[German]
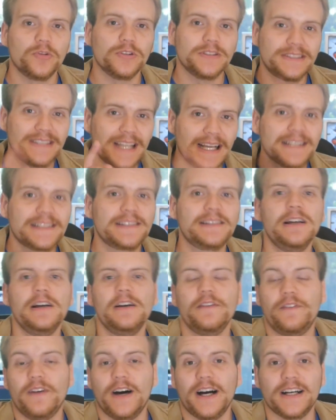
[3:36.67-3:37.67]
Und das
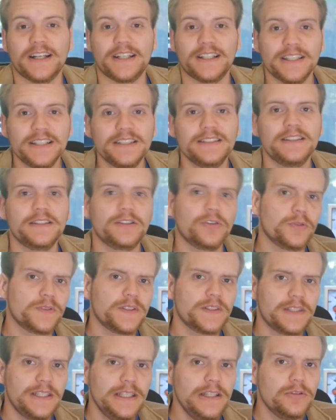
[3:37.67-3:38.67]
war richtig
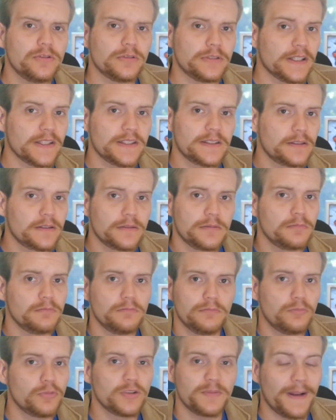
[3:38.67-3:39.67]
großes Kino. Das
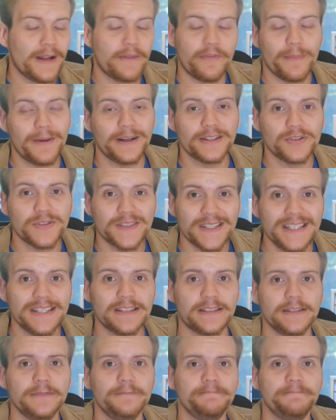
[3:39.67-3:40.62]
muss man einfach mal so sehen.